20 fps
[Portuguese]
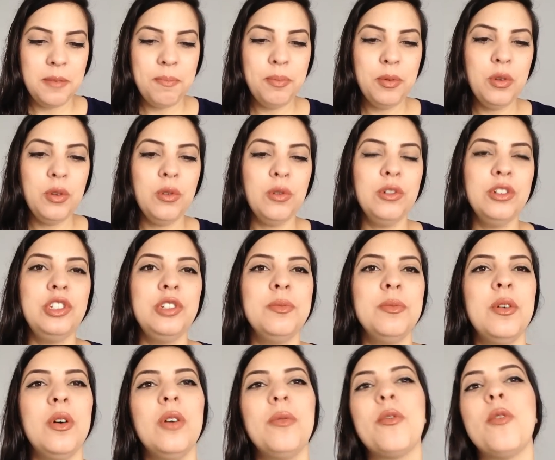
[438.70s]
E por
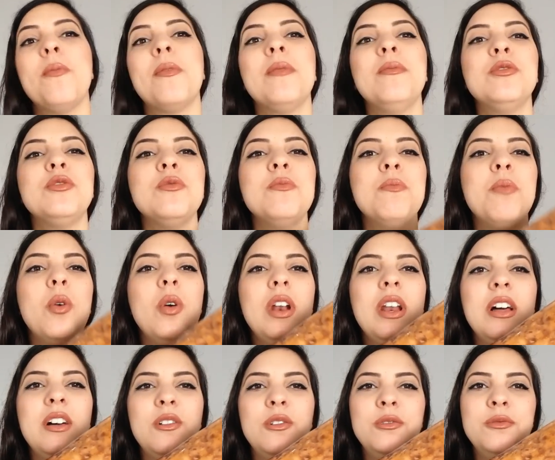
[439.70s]
último, ó, compramos um
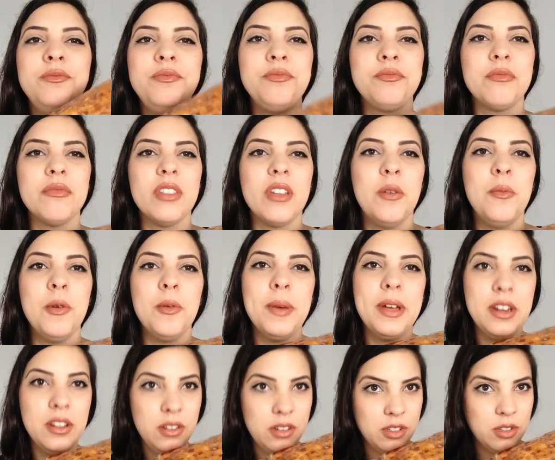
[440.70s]
bolão. O meu
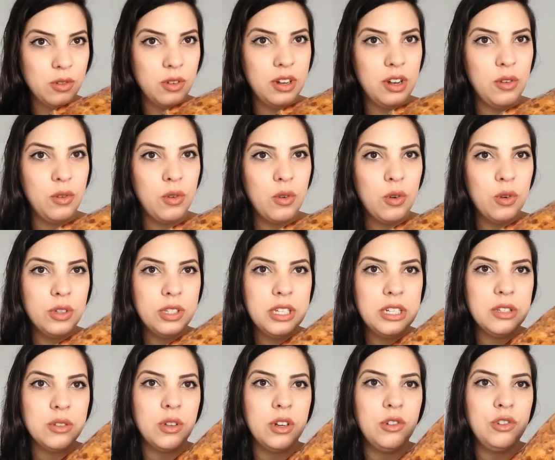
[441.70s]
marido que escolheu o
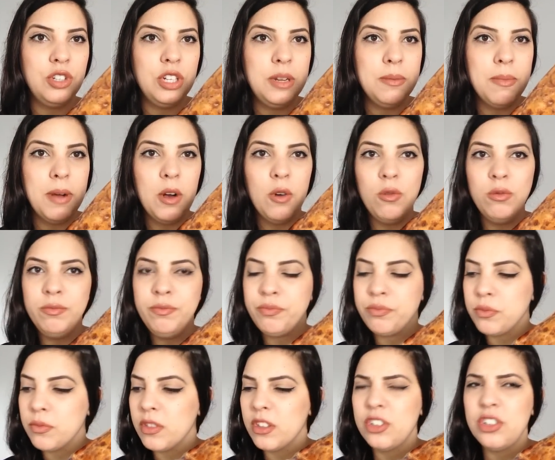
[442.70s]
gosto, ele escolheu de
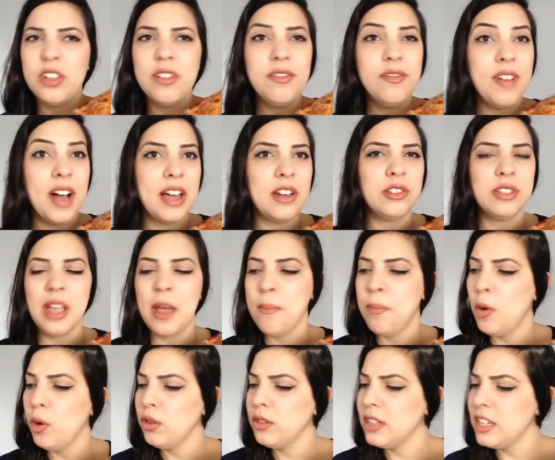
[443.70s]
limão. Tinha vários.
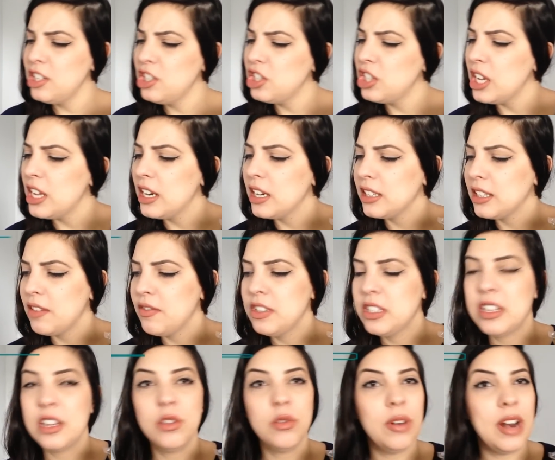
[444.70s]
É bolo Teixeira que
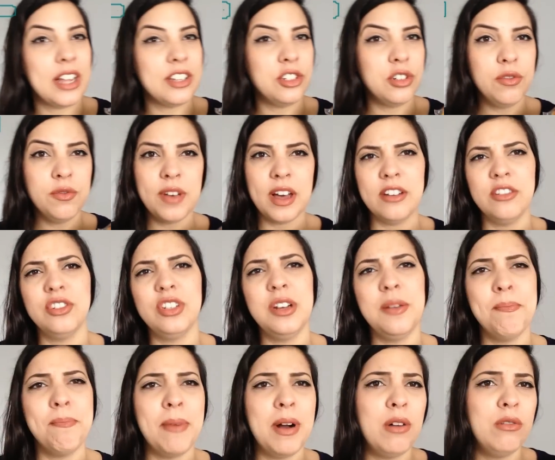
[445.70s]
tava escrito lá. Tinha vários
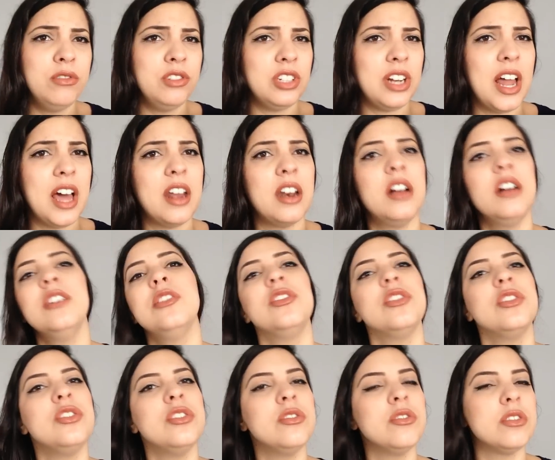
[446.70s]
de limão, de
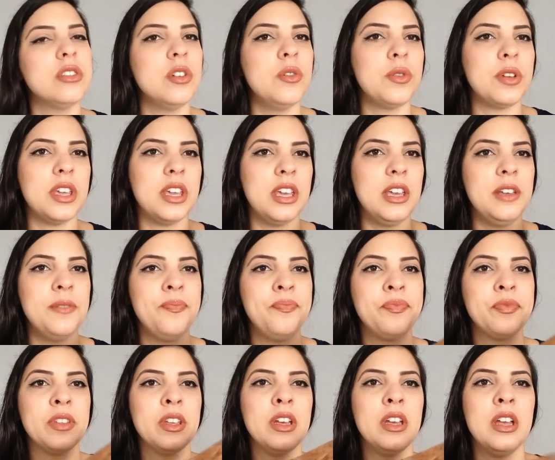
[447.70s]
laranja, de não sei o que.
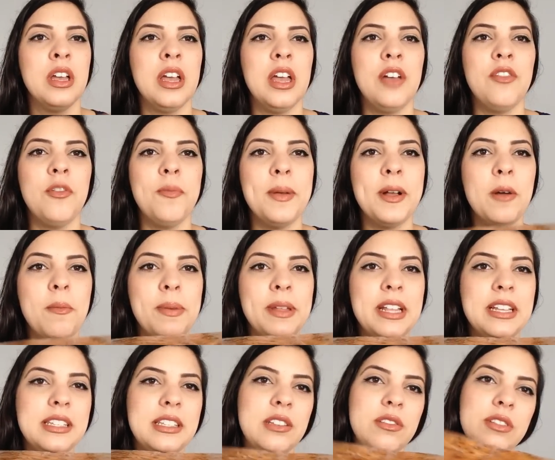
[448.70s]
Eu vou pegar um
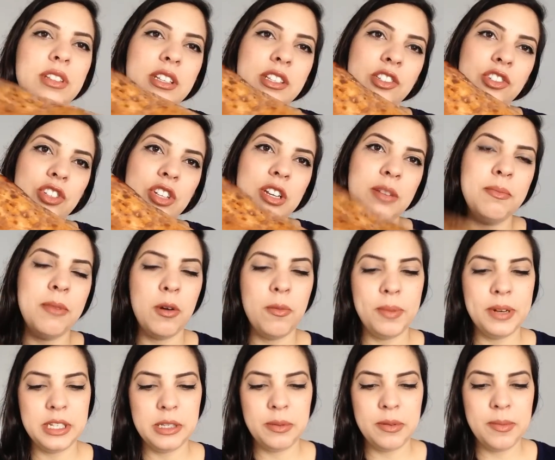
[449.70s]
pedacinho desse de
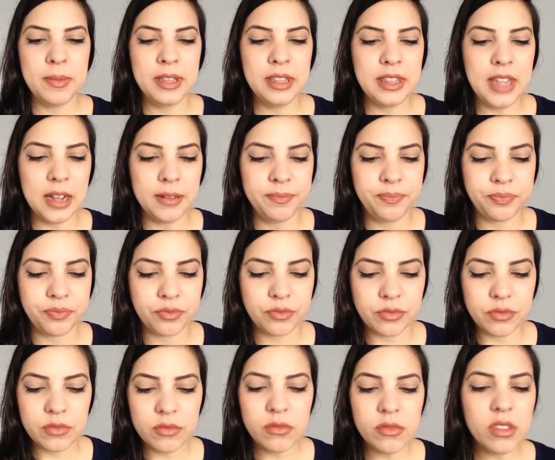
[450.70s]
limão para experimentar.
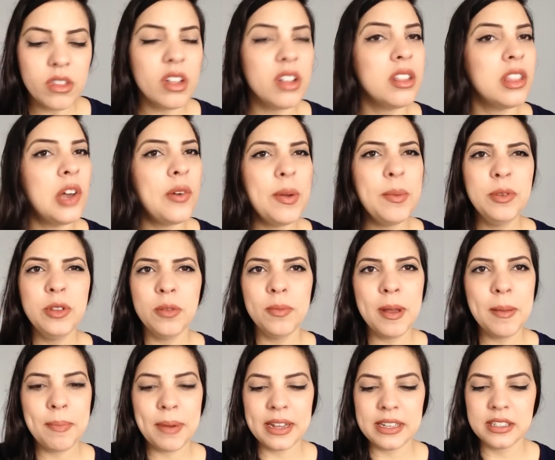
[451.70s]
Não é muito
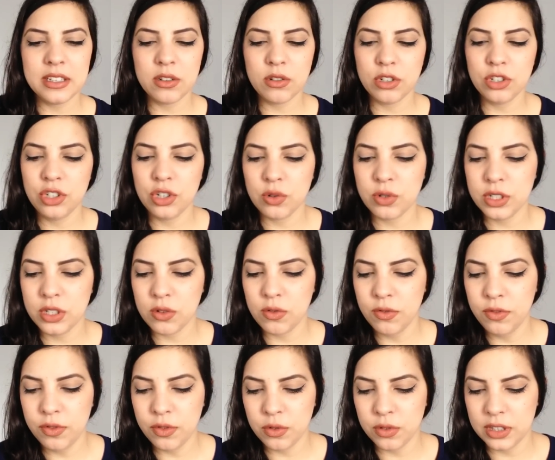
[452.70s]
minha praia esse negócio de coisa
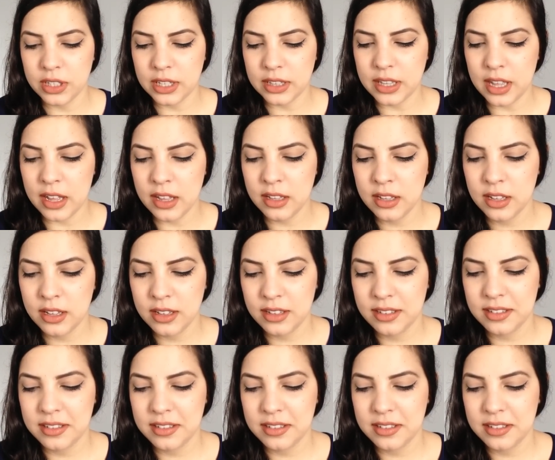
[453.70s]
com fruta, tá?